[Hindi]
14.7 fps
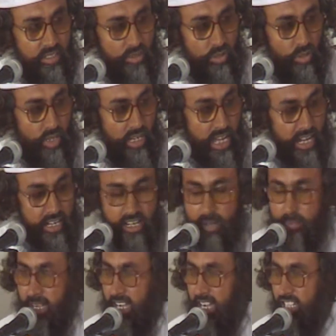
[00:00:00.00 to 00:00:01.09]
गोया
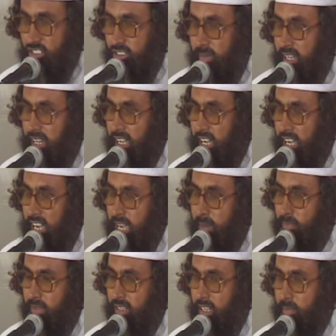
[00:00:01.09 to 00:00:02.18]
नमाज में
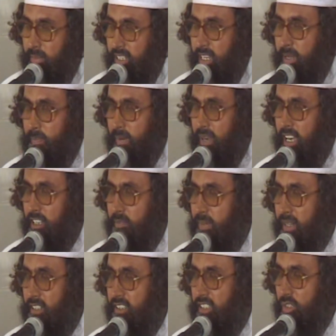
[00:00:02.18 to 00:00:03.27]
आप नबी पाक
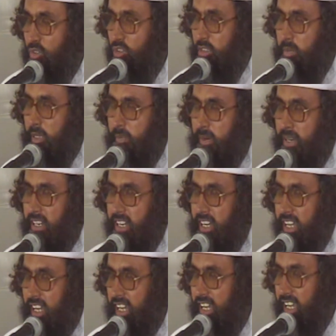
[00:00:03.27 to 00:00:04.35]
पर दरूद भी पढ़
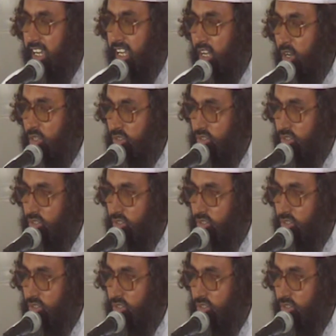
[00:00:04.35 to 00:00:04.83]
रहे हैं और